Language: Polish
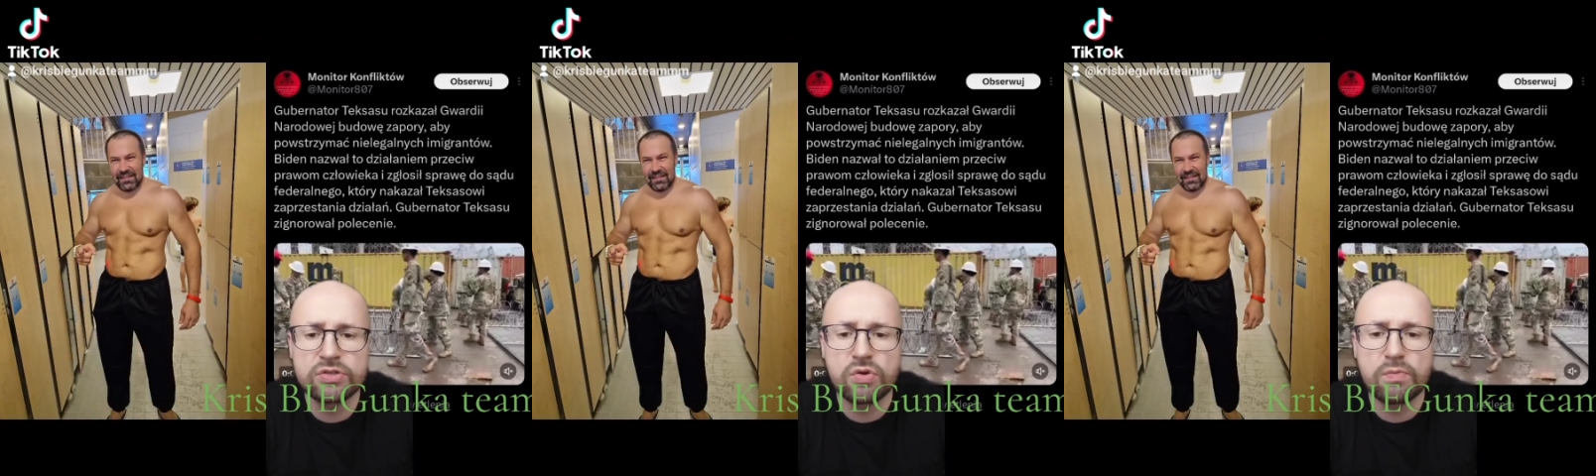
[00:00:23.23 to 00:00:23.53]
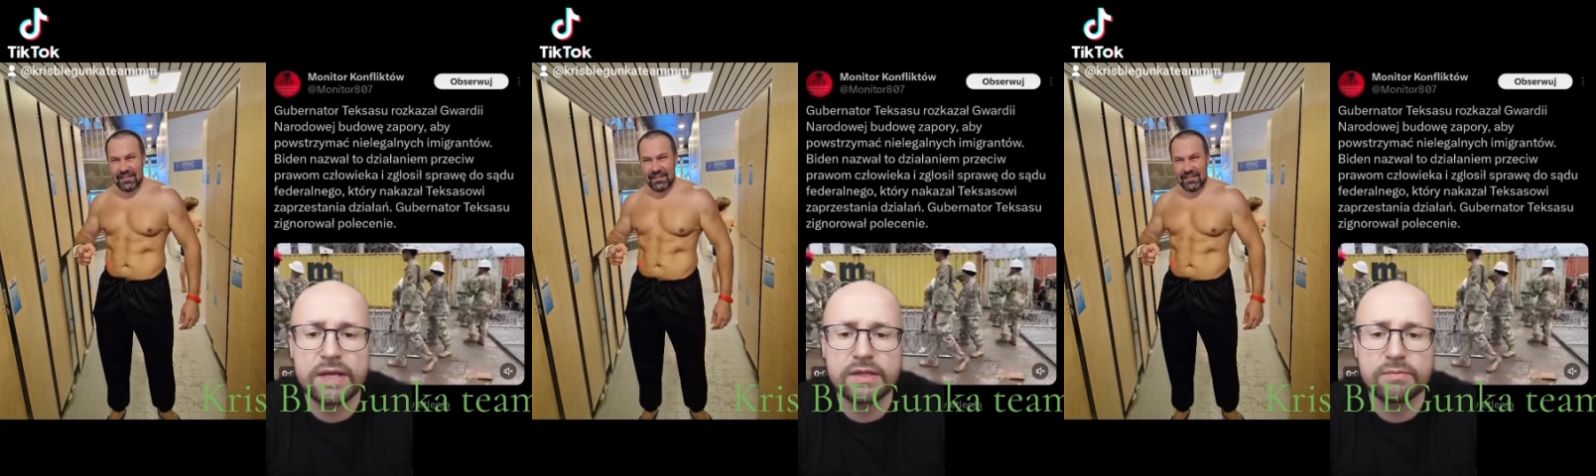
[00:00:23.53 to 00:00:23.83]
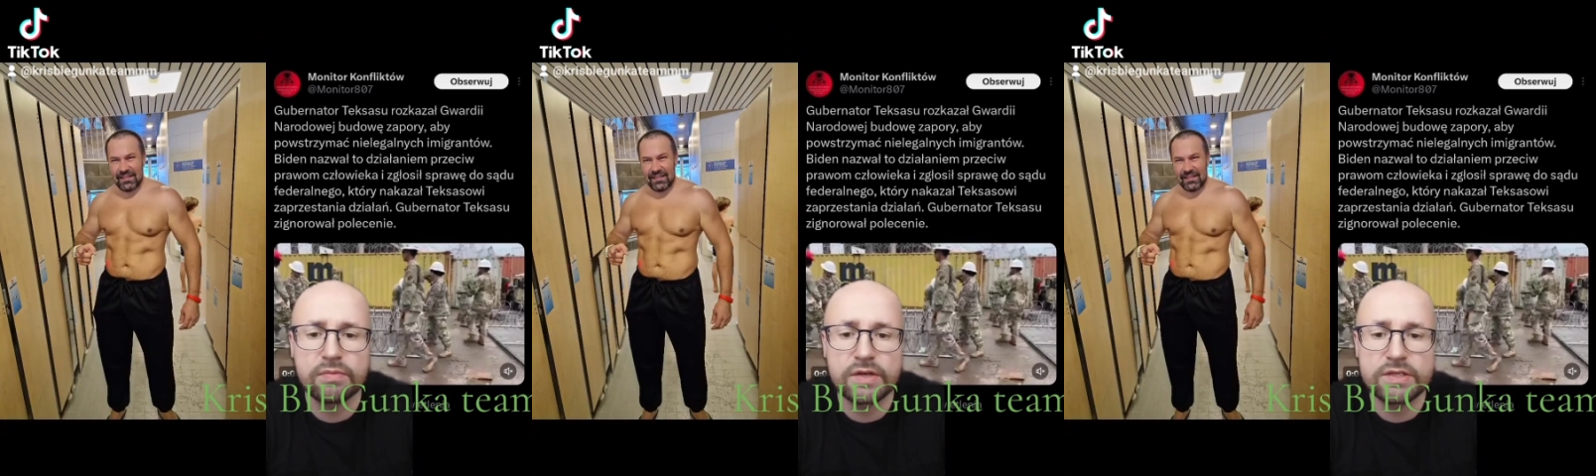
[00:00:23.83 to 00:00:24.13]
a Joe
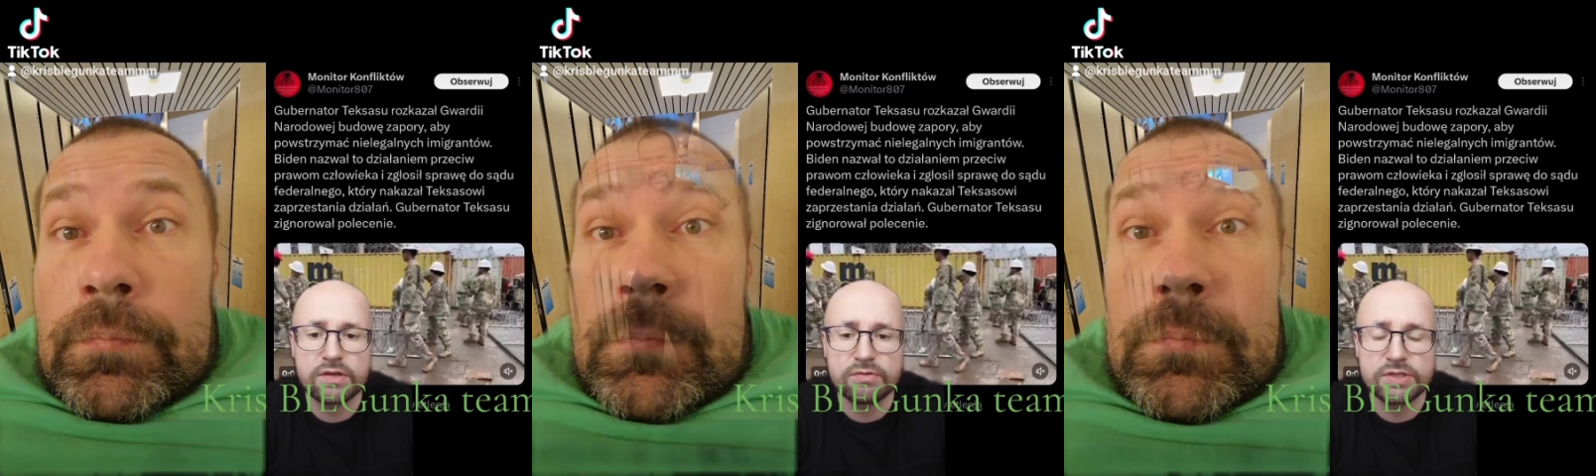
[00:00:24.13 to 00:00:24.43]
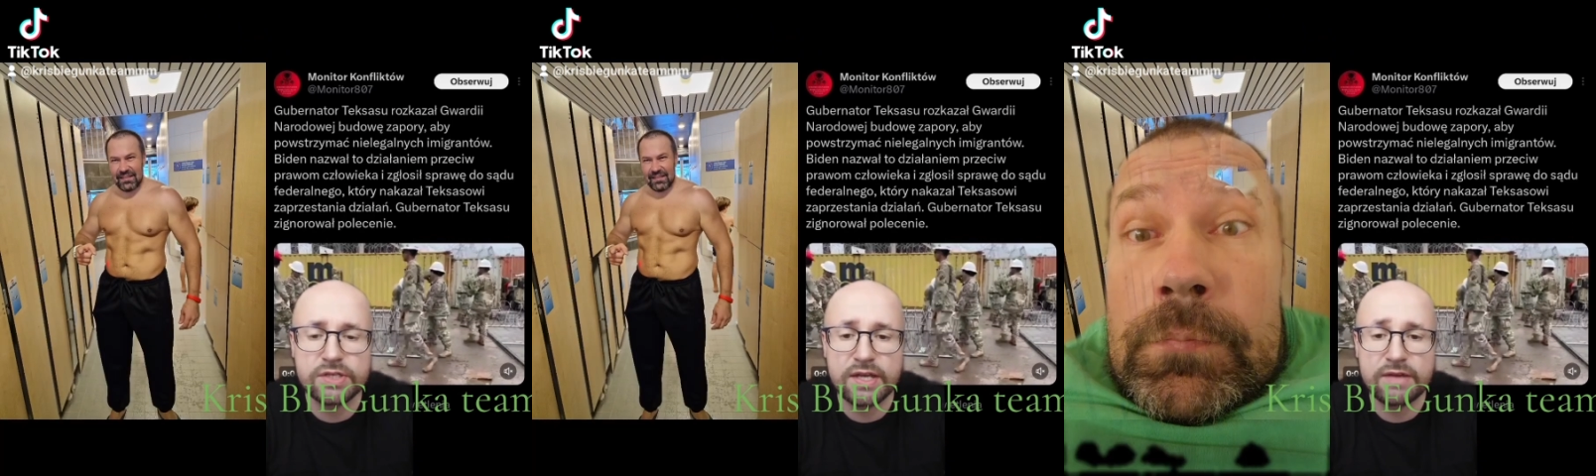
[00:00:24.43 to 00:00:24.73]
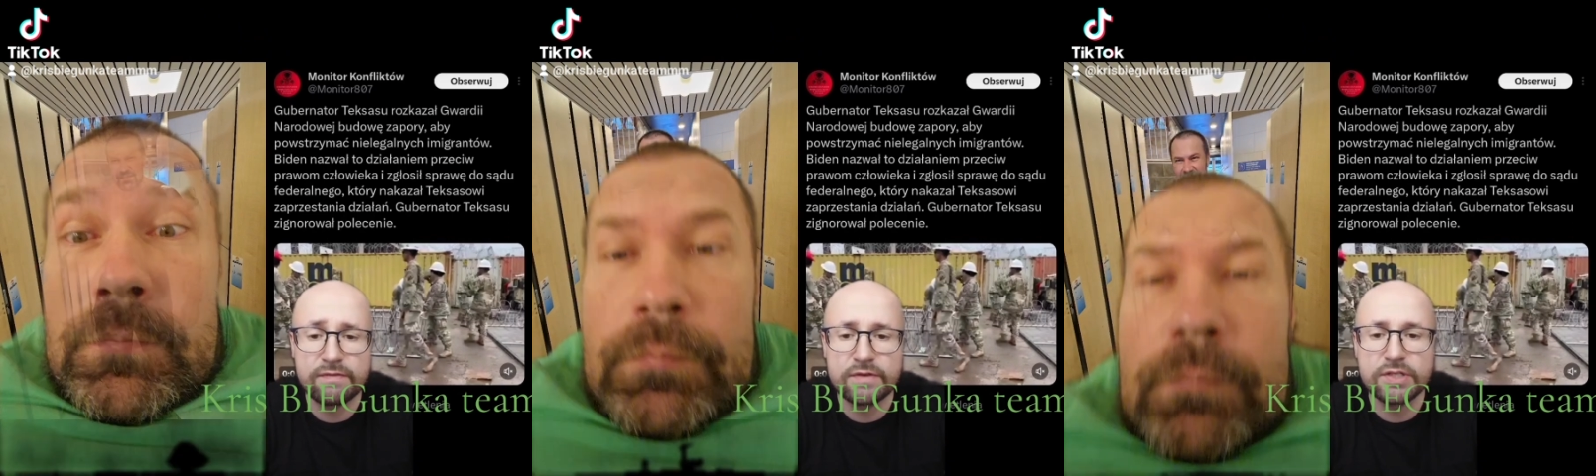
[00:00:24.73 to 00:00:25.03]
Biden powiedział,
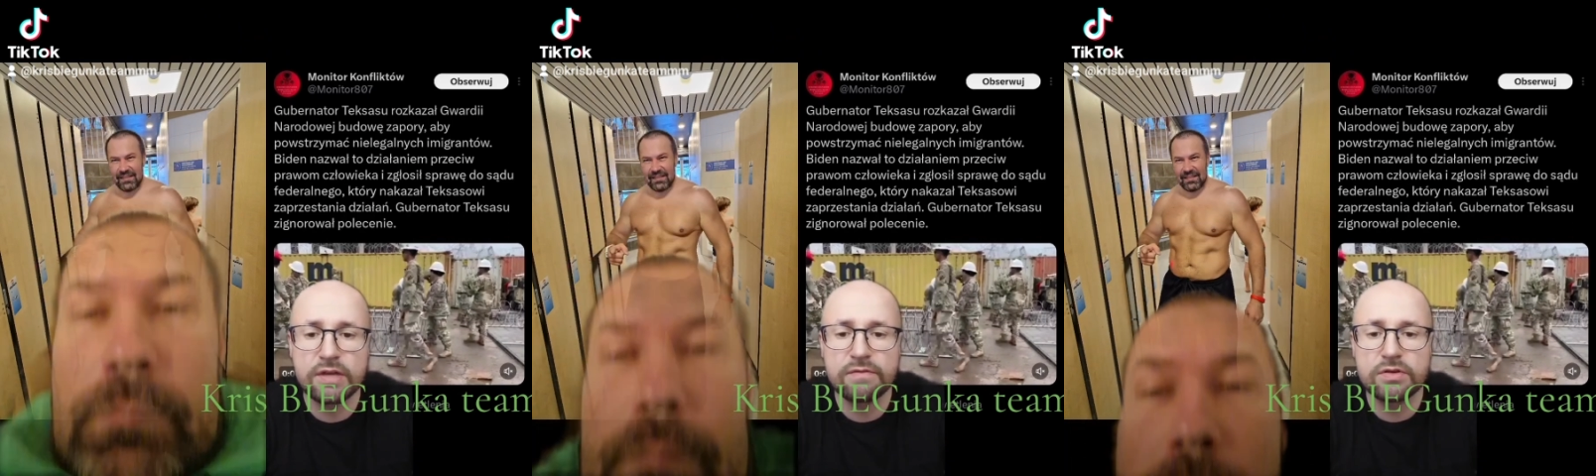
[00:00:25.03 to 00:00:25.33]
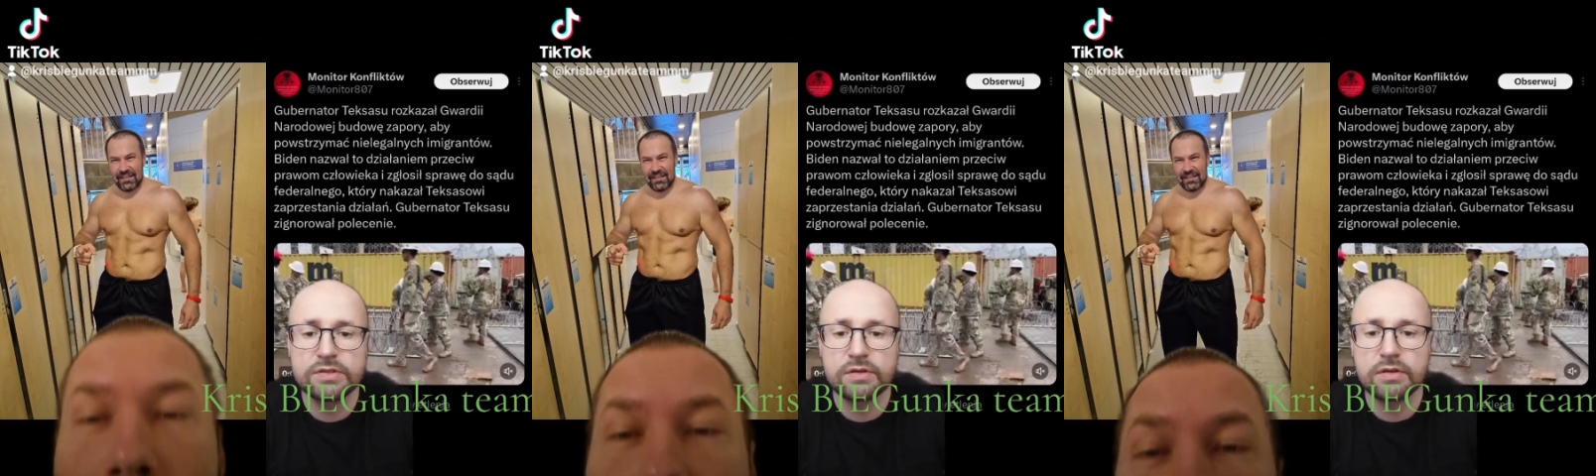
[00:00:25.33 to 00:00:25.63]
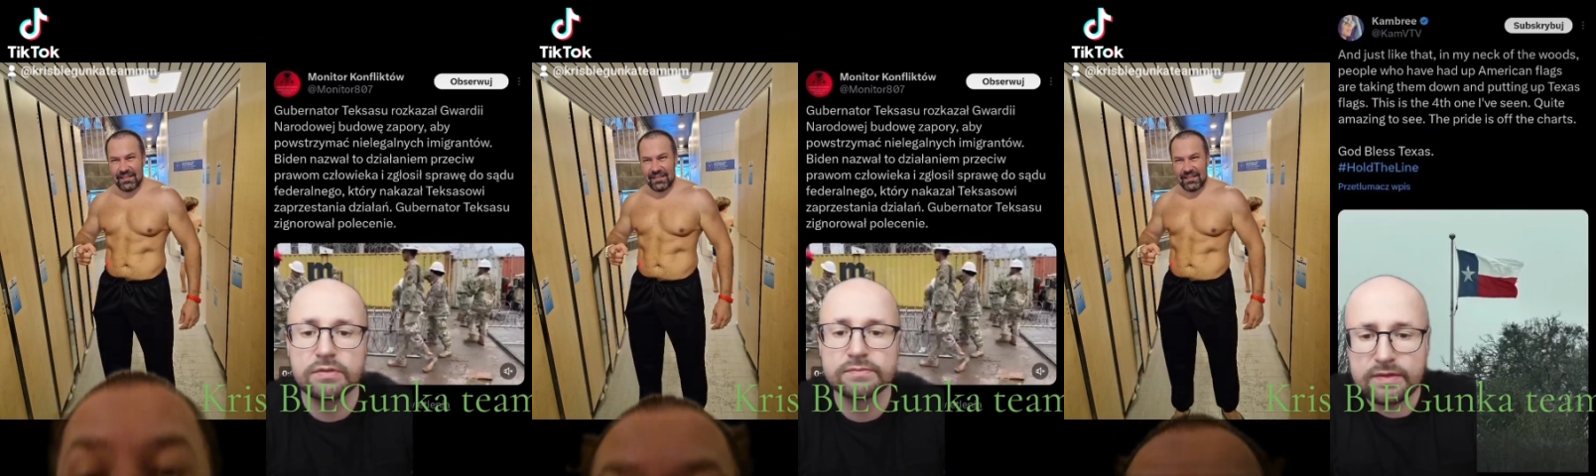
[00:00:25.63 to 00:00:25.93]
że wyśle
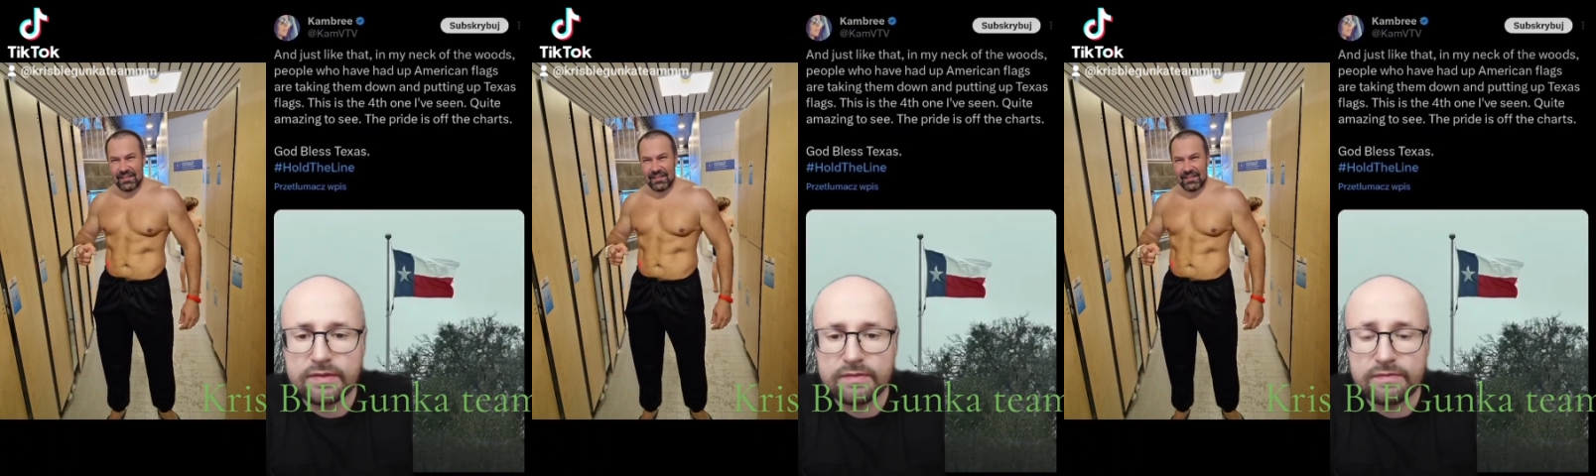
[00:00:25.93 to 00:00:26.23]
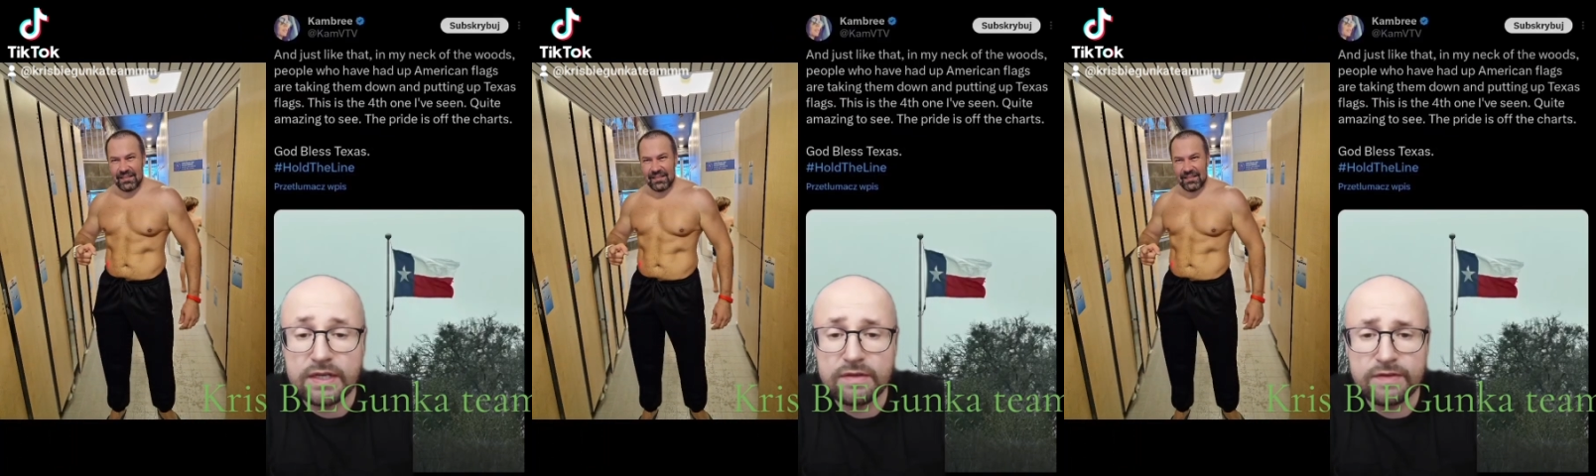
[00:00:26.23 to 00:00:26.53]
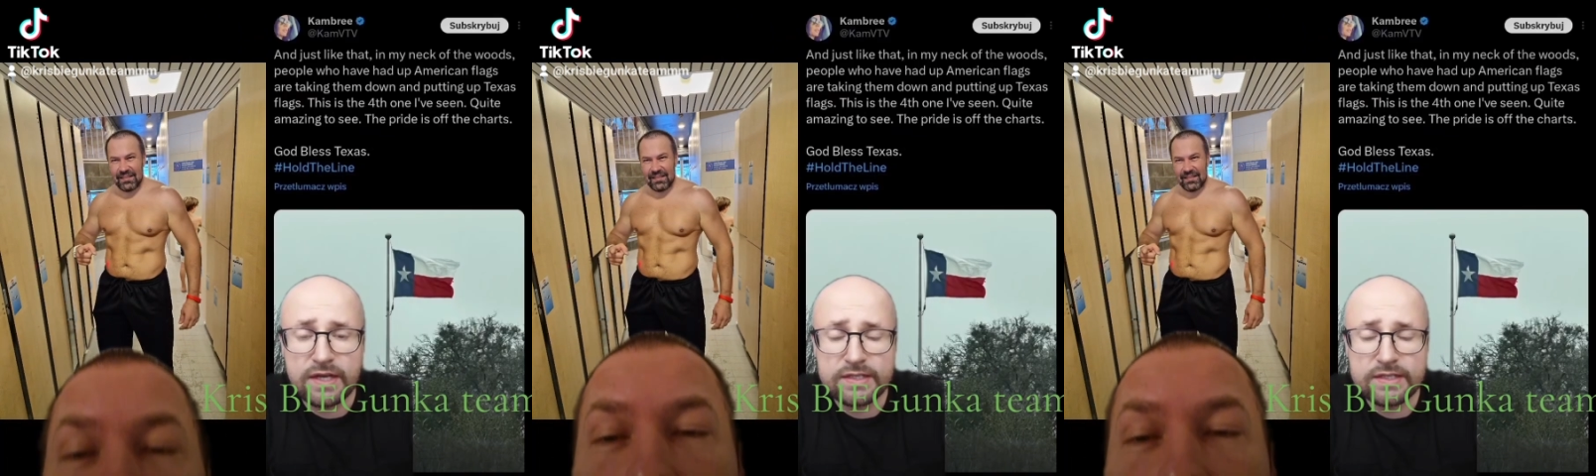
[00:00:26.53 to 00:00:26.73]
wojsko. Wiele